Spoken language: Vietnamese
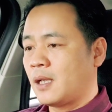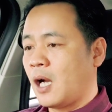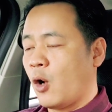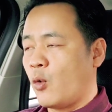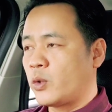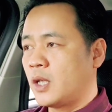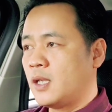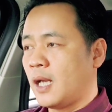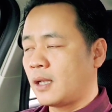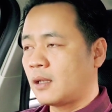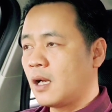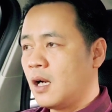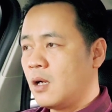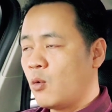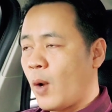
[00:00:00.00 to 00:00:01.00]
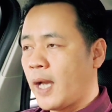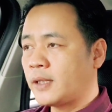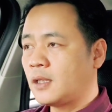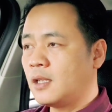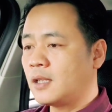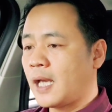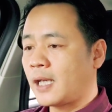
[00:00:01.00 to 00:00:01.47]
hầu như là cơ quan
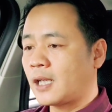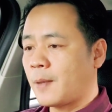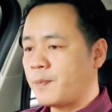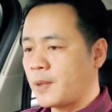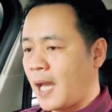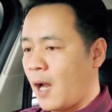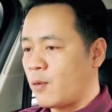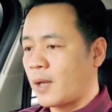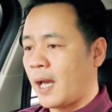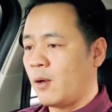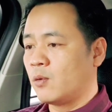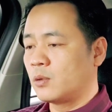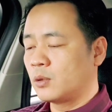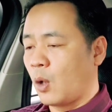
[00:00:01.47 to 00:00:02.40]
chức năng cấp cao nào